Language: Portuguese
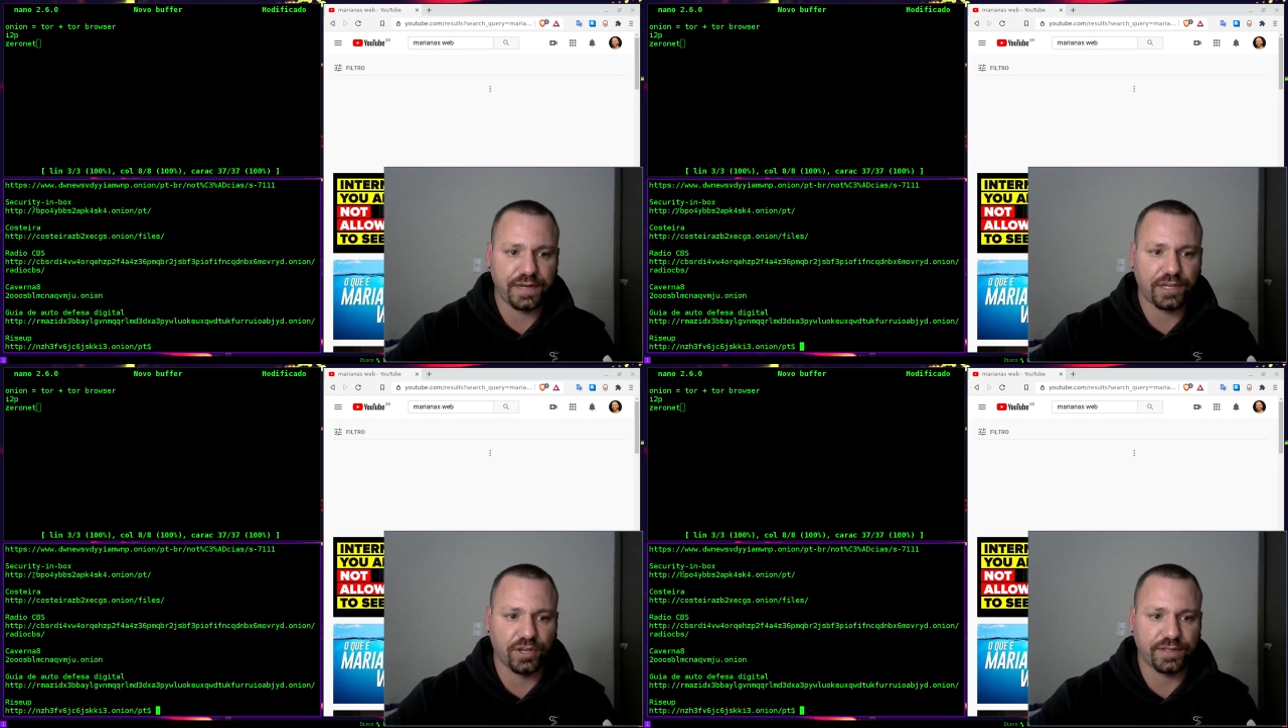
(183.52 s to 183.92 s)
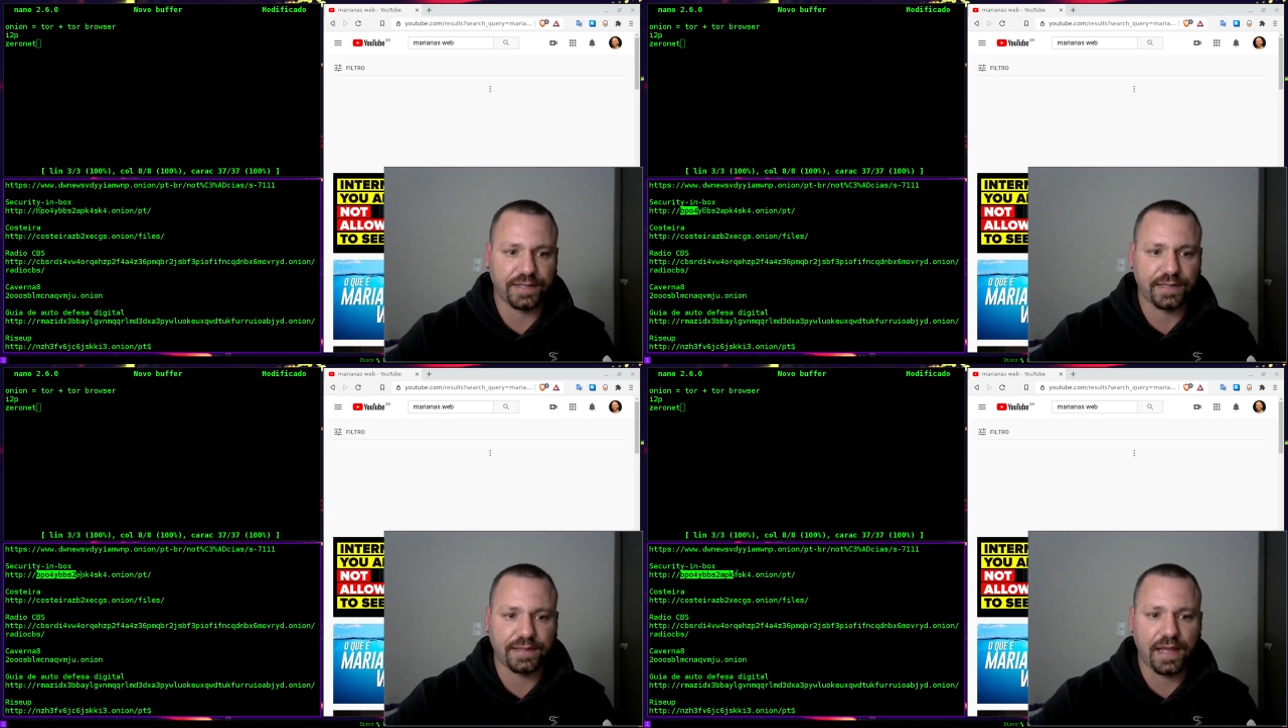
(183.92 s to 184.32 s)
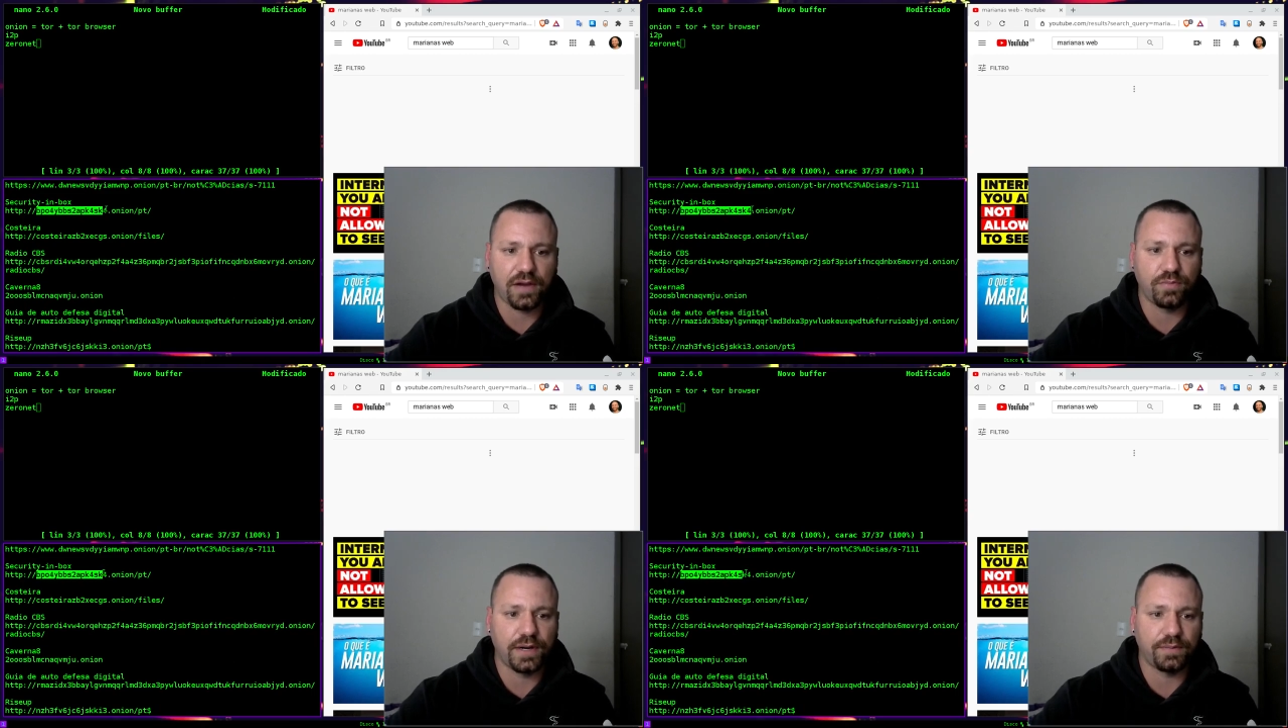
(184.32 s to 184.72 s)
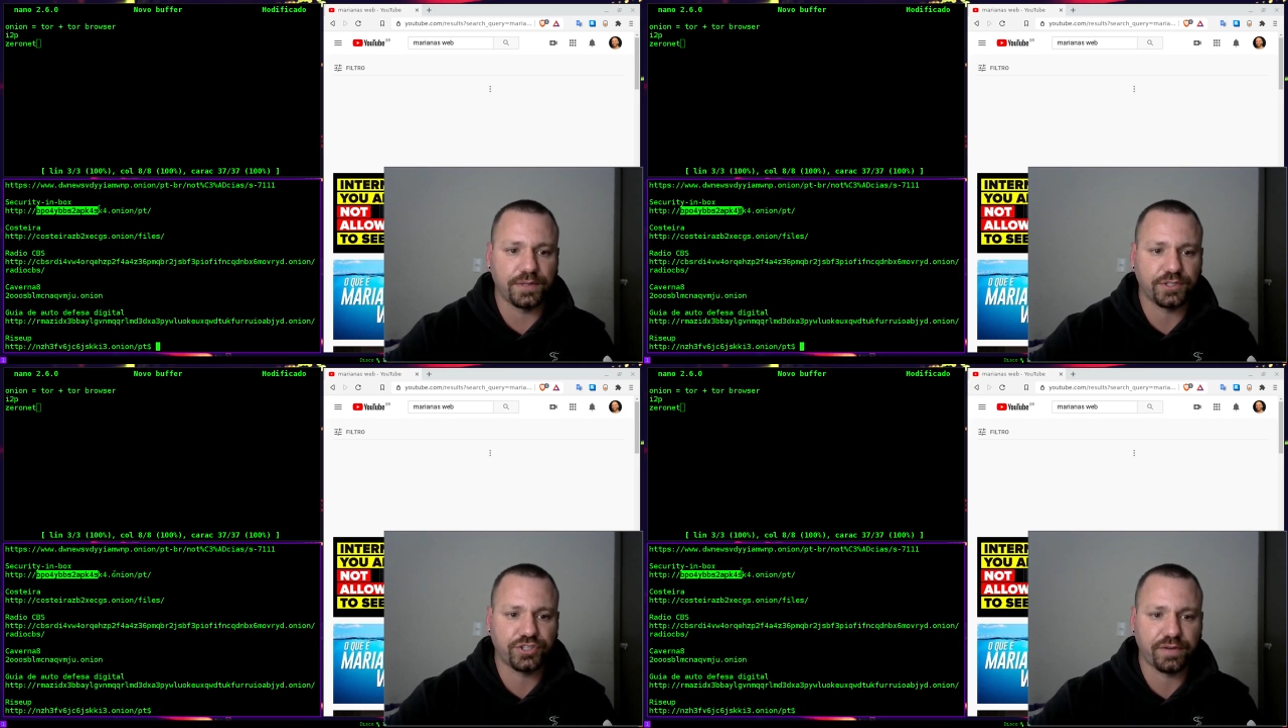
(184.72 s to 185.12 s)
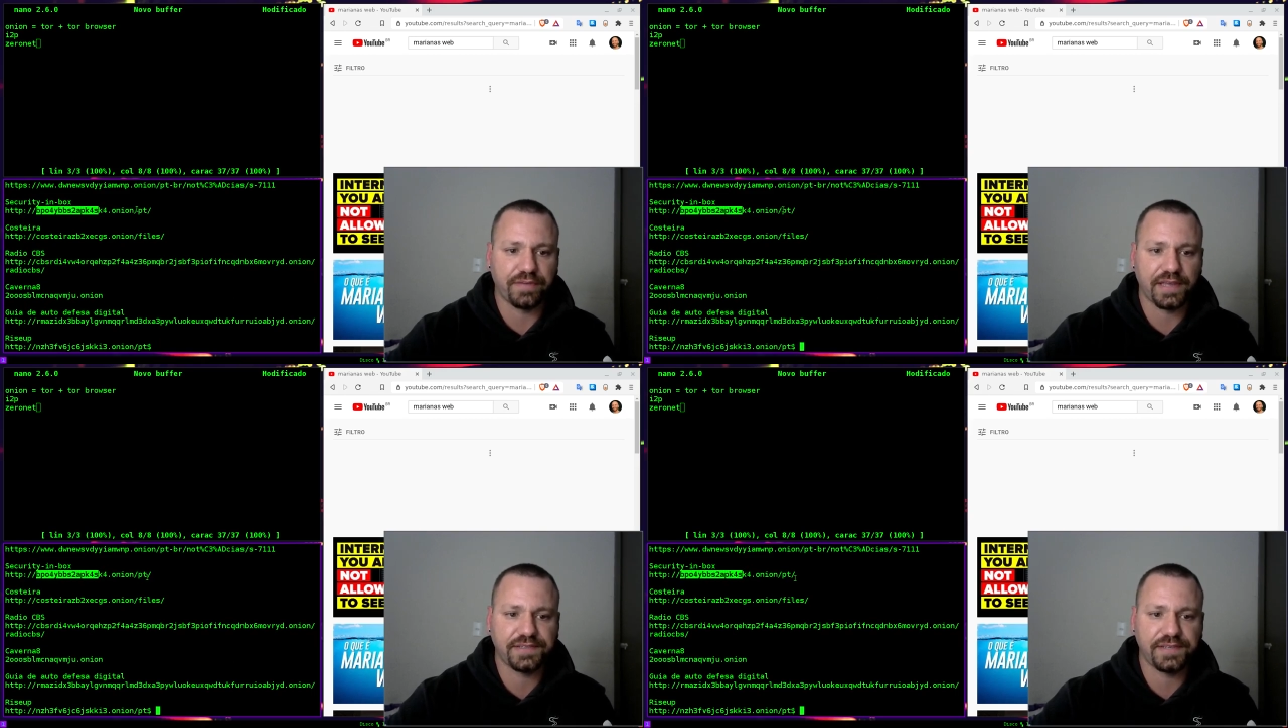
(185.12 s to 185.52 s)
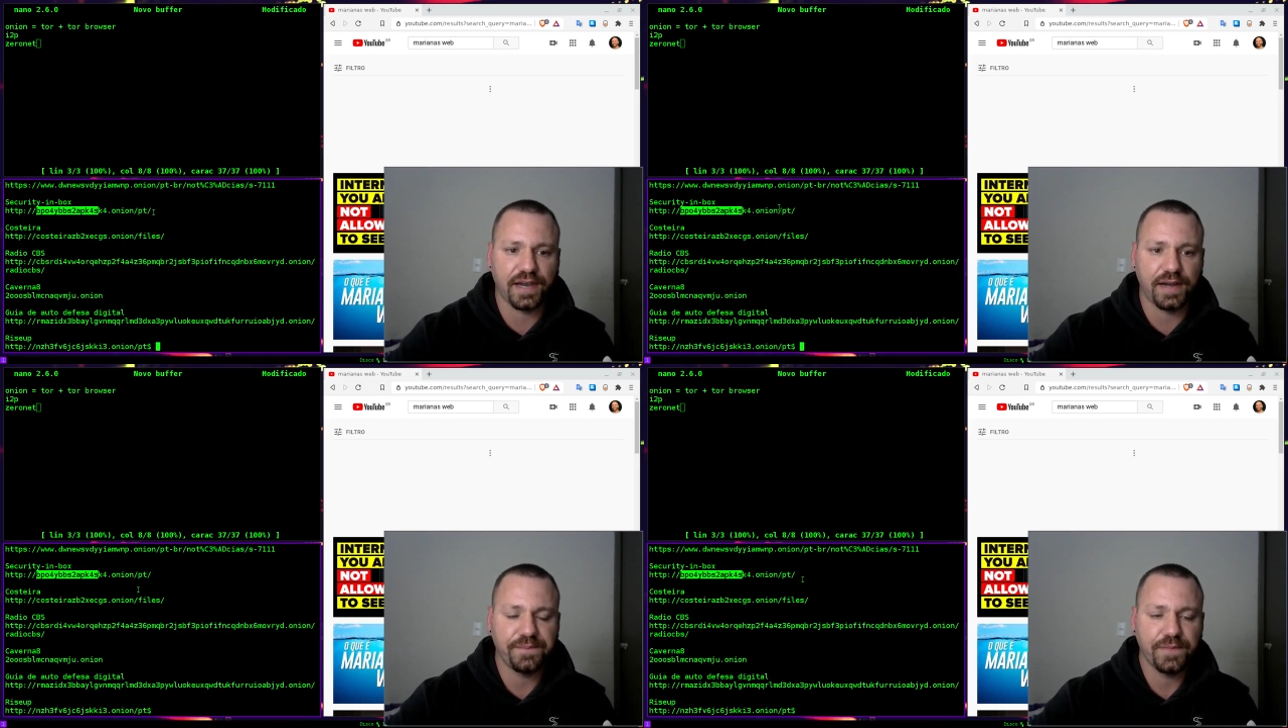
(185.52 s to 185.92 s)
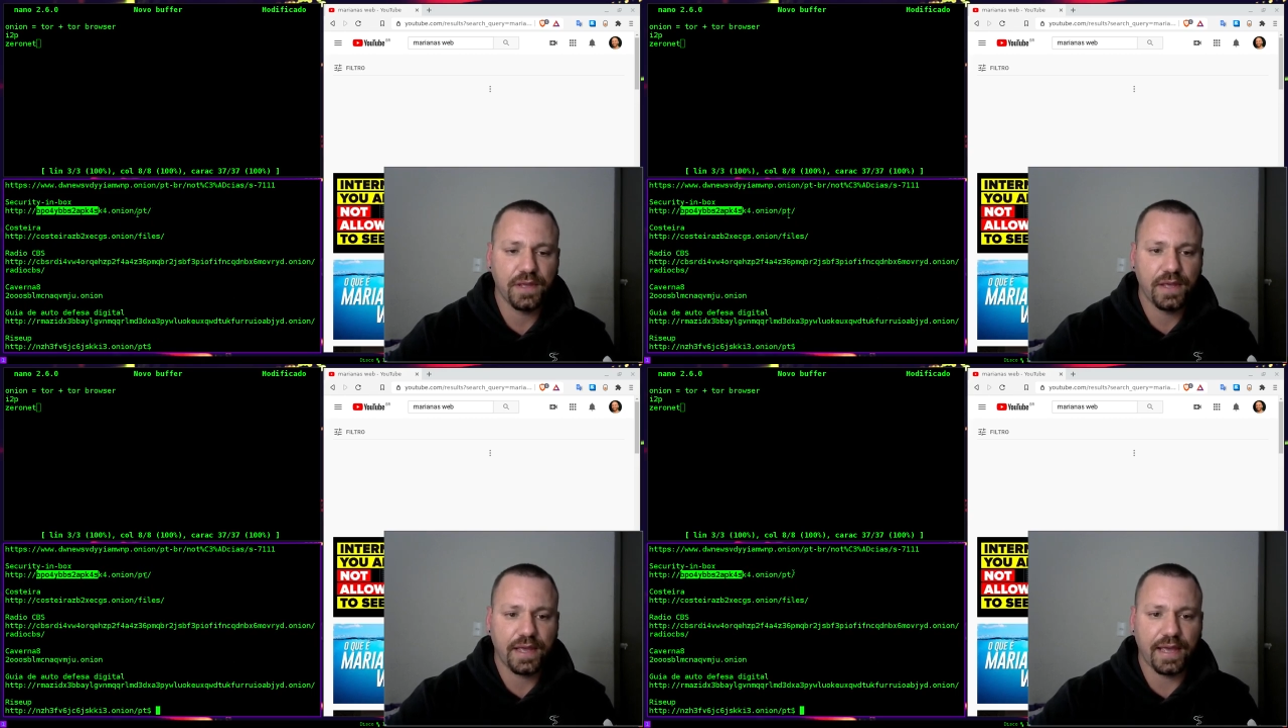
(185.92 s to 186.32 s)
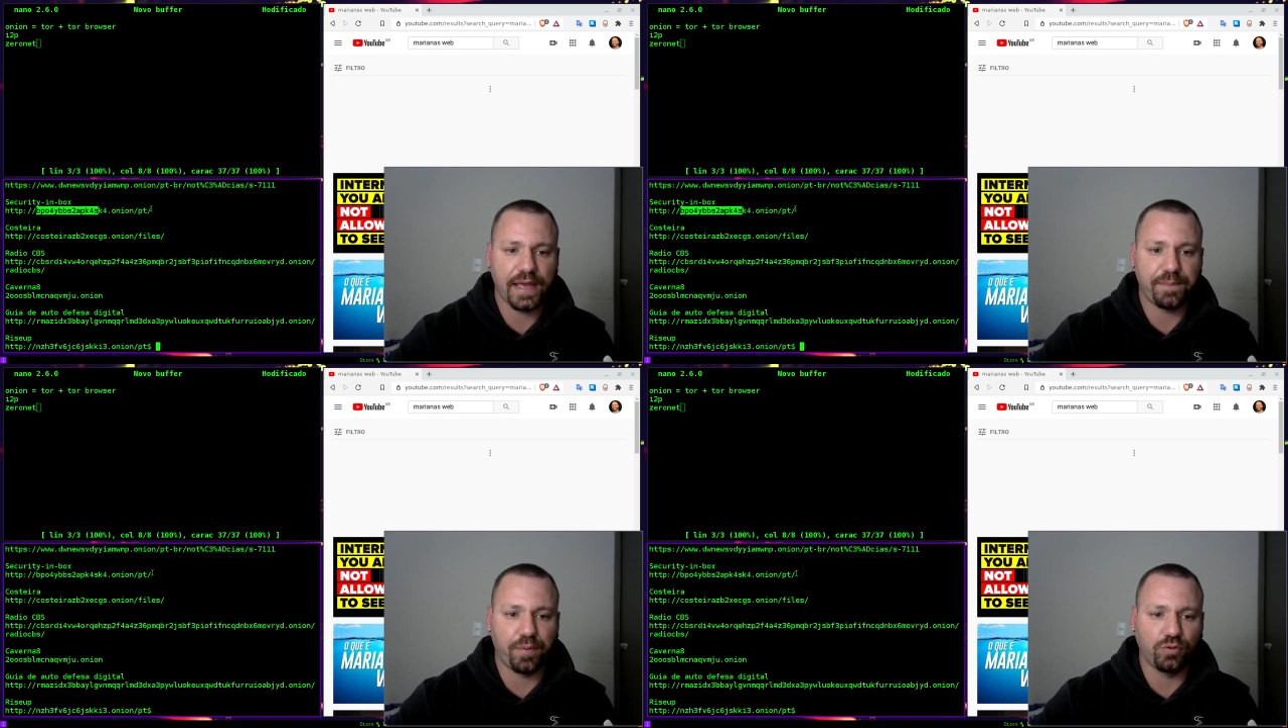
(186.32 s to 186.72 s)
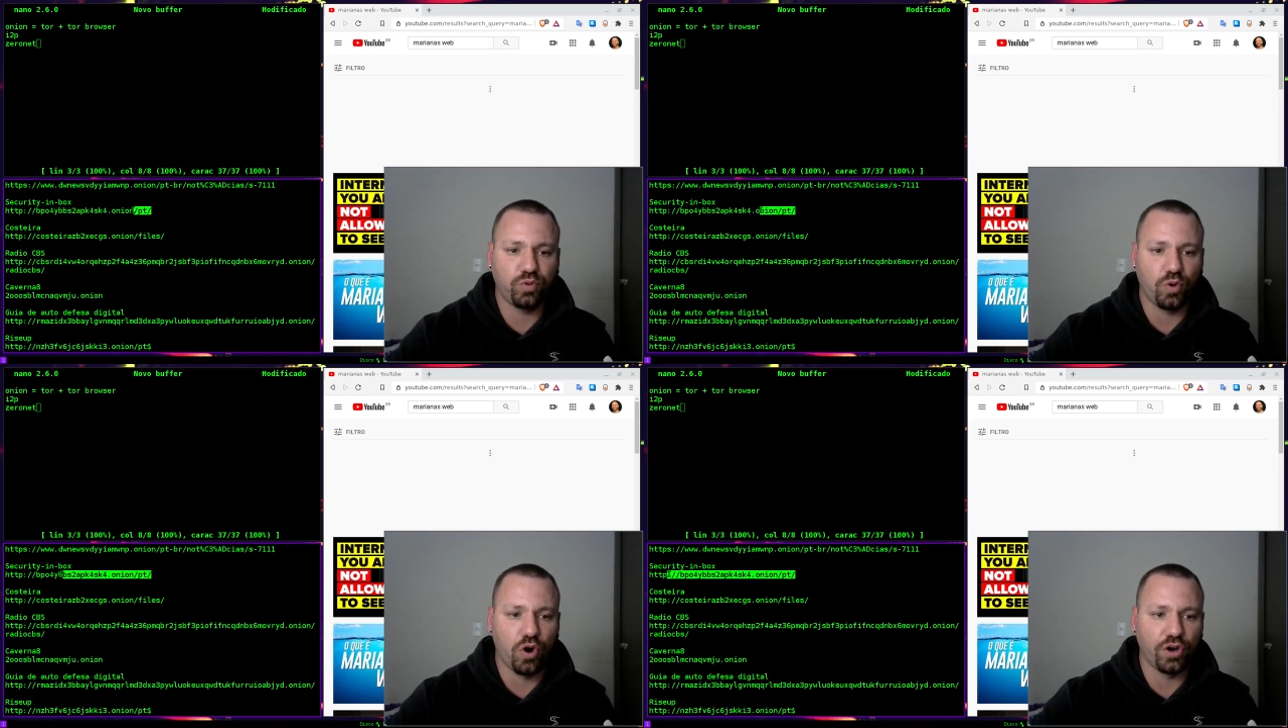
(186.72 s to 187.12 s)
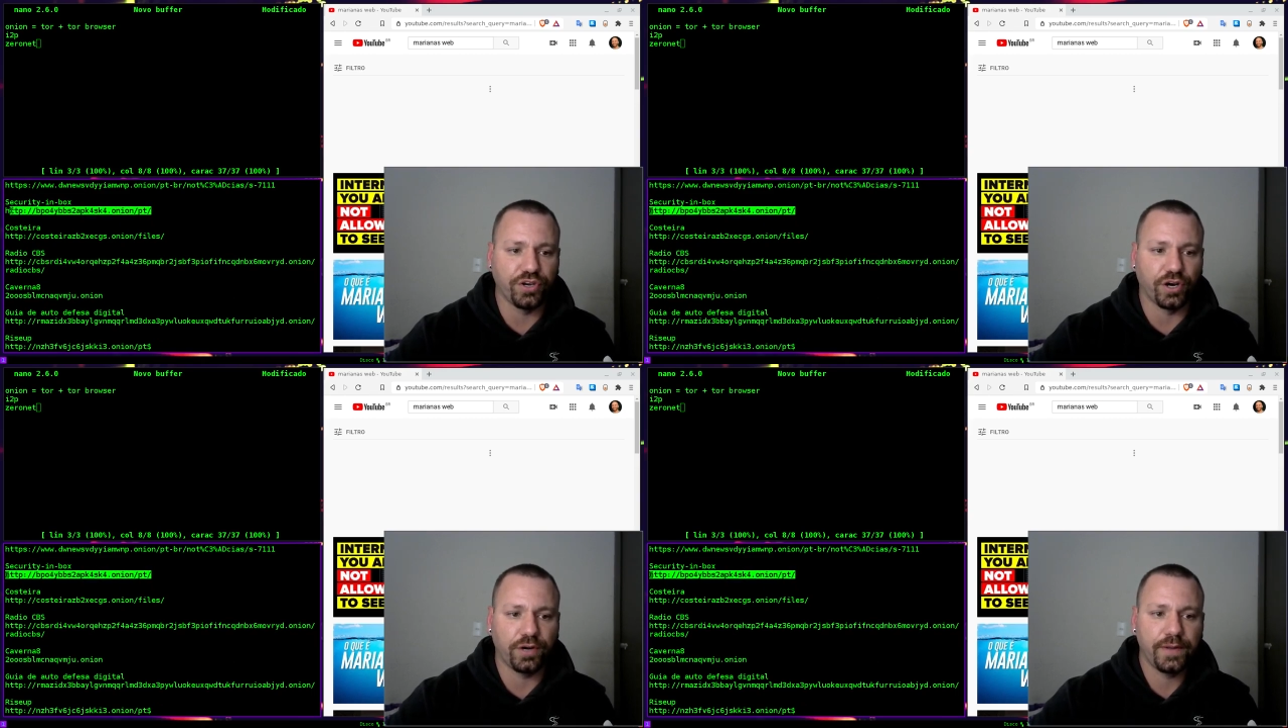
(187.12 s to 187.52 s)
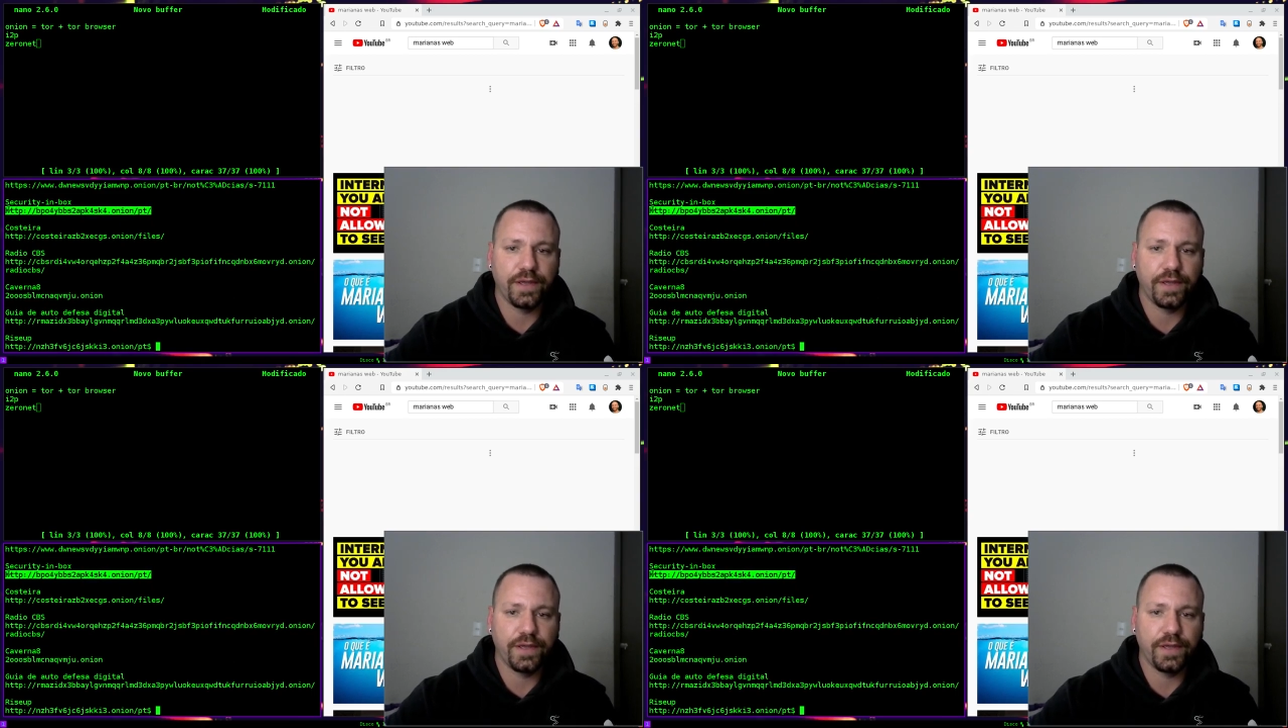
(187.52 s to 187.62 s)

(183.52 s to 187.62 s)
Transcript: aqui, ó, tá, tá, tá, uma, uma chave RSA, é, ponto .one, ó.